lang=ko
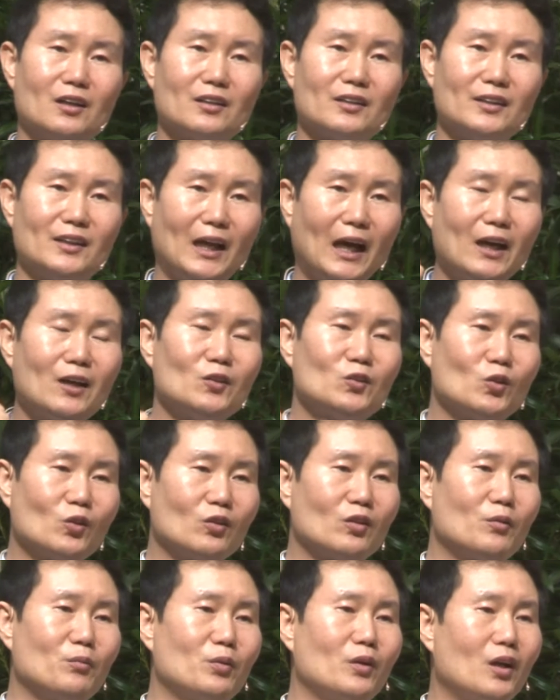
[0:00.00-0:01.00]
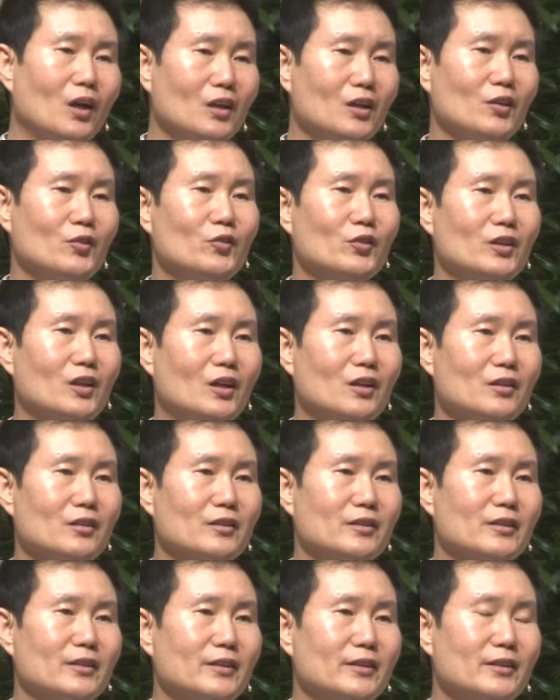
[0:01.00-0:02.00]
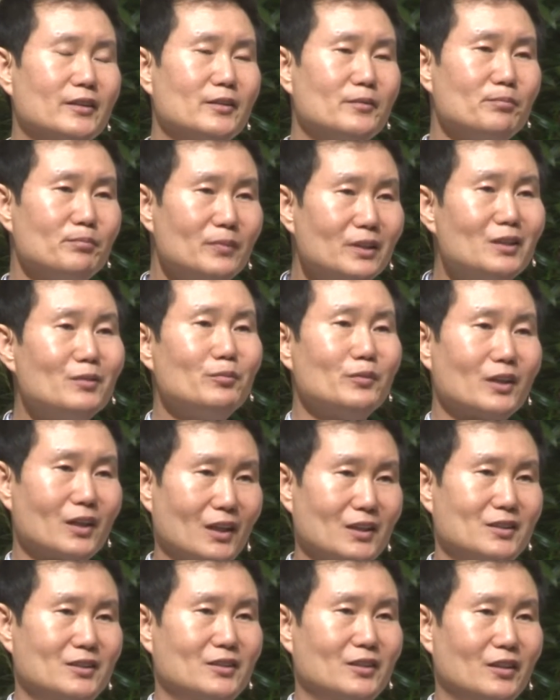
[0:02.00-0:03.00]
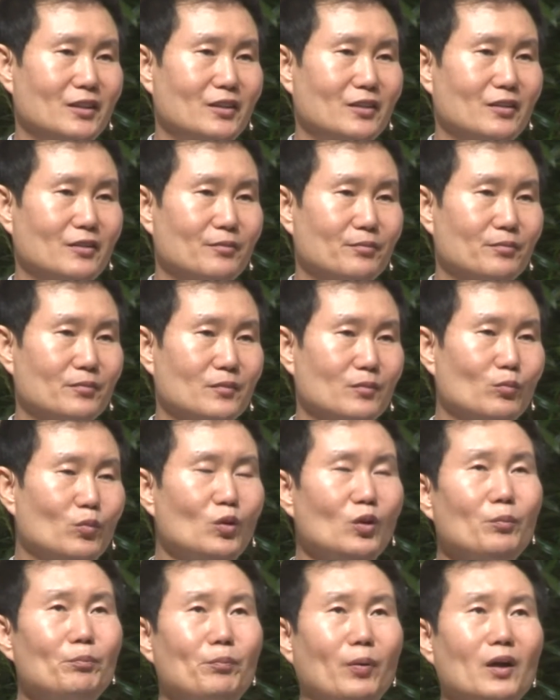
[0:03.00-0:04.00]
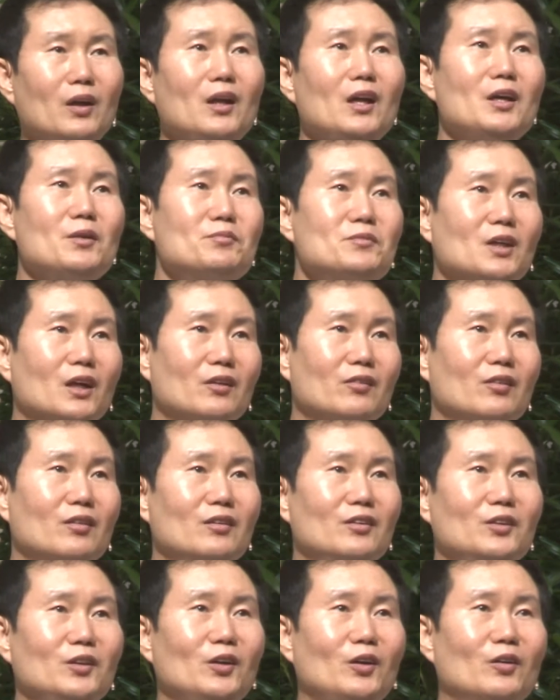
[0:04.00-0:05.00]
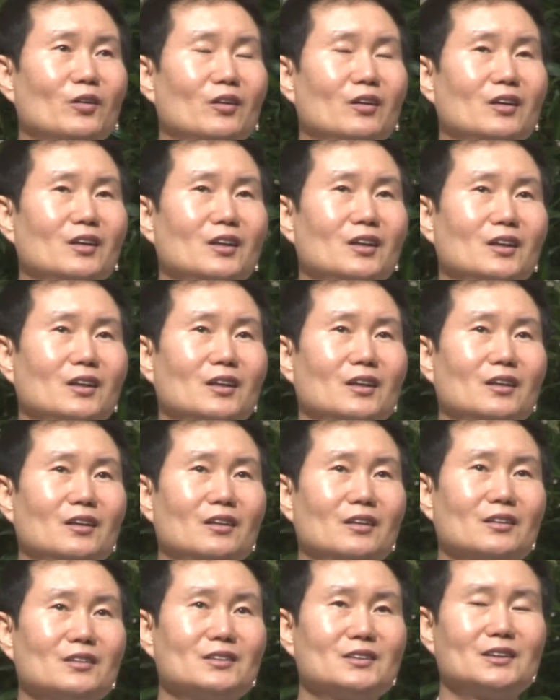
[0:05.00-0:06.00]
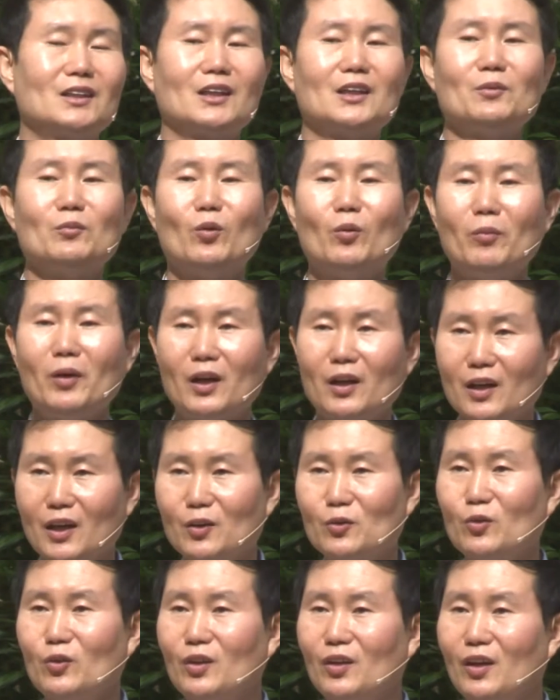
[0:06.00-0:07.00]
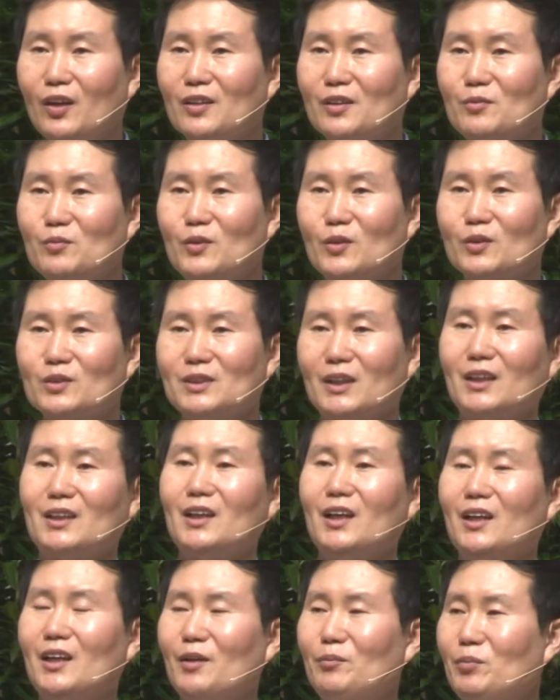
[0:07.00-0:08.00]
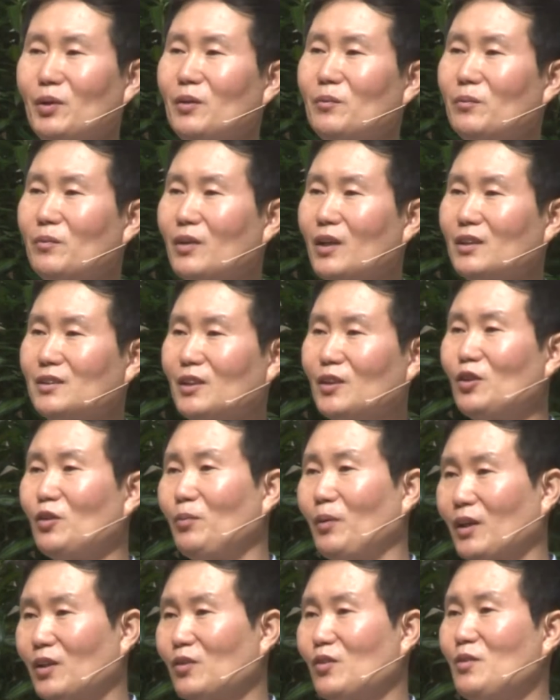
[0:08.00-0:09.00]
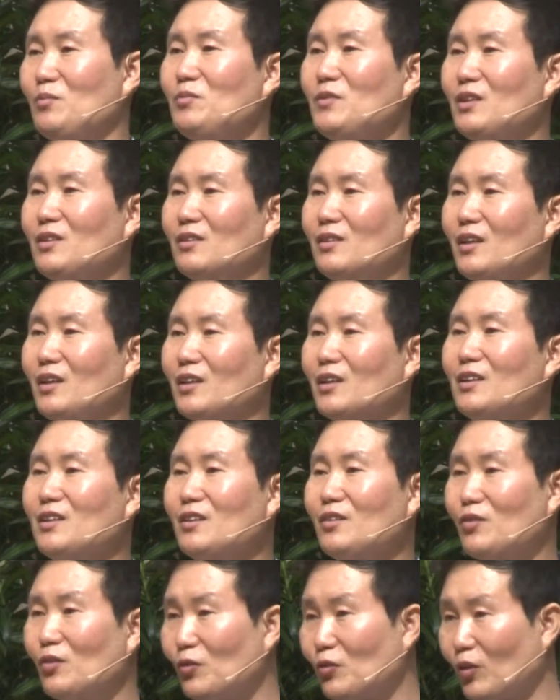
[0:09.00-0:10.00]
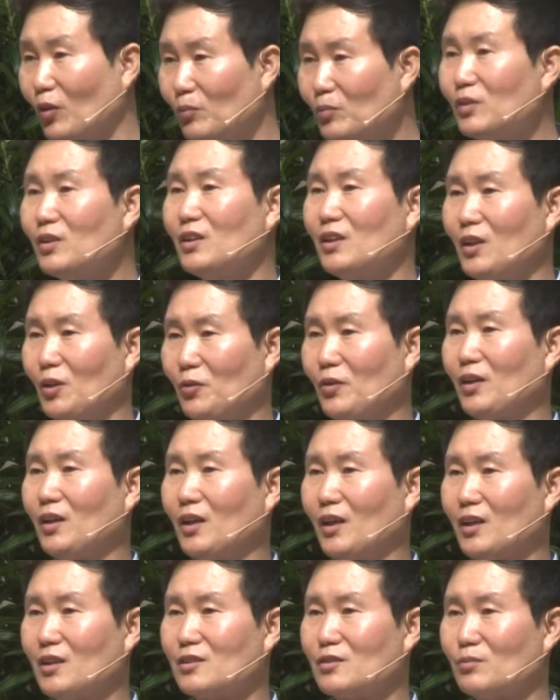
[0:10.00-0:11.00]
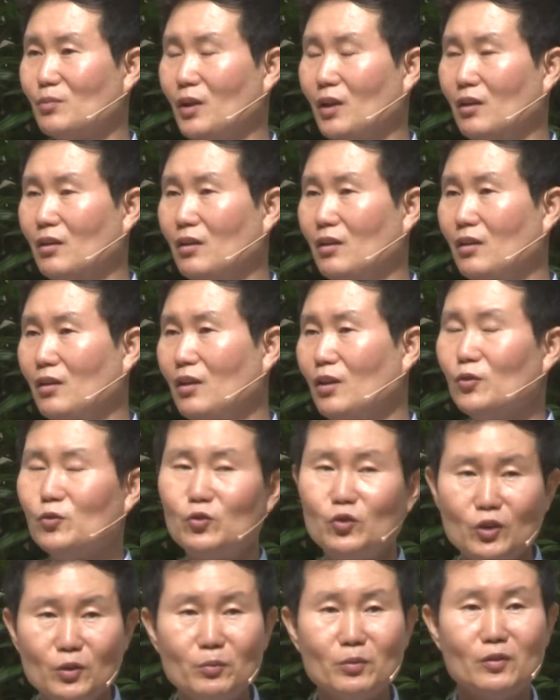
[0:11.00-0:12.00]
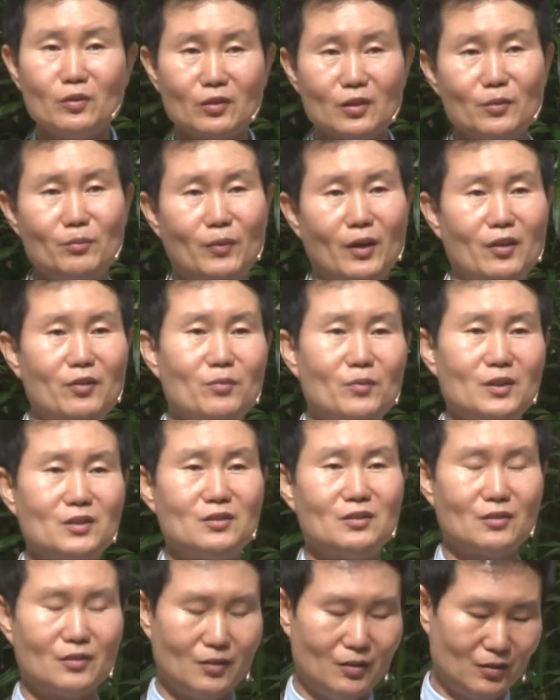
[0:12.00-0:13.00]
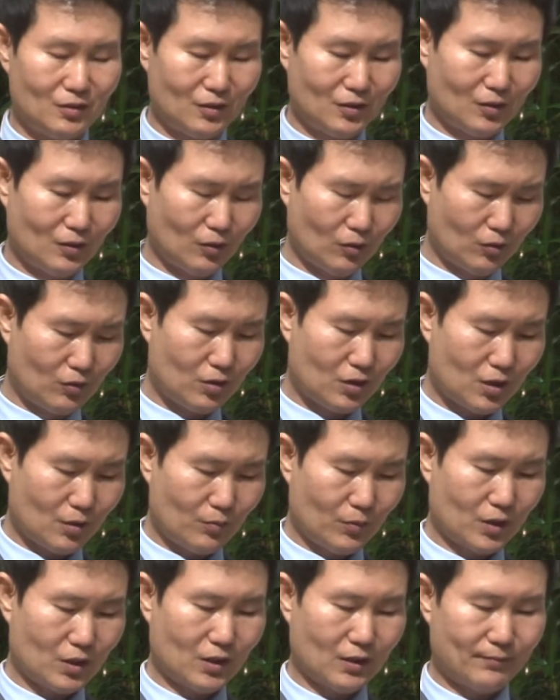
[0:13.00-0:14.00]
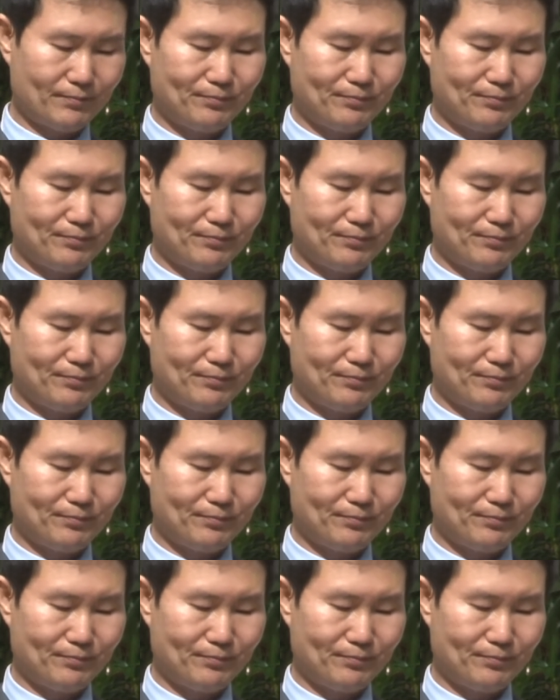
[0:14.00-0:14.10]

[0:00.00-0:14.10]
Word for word: 나를 통해서 변화될 수 있다는 믿음을 가지셔야 돼요. 물론 벌레 입장에서는요, 자기 몸 하나 간호하기 힘들고 자기 하나 평가 제대로 받기도 힘드는데 이게 있을 수 없는 일이라고 생각하겠지만 주님은 그렇게 말씀하시는 걸 어떻게 합니까?